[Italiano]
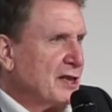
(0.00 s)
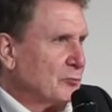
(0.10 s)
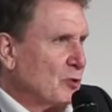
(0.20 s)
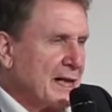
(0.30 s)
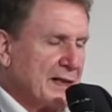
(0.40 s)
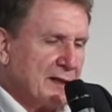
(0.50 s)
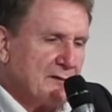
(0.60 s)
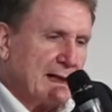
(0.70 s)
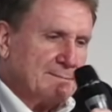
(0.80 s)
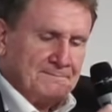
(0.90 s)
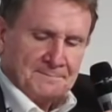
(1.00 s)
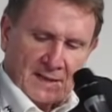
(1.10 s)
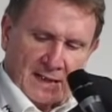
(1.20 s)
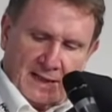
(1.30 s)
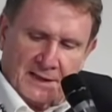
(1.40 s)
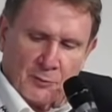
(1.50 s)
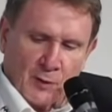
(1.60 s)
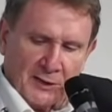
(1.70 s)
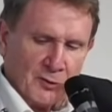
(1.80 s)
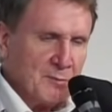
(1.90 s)
da circa 2000 anni fa,
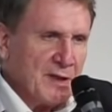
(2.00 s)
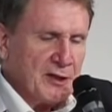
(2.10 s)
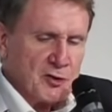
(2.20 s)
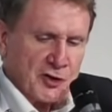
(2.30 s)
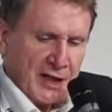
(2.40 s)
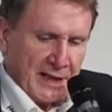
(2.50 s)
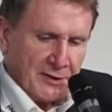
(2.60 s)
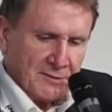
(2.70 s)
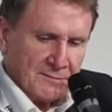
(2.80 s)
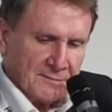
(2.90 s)
da quando il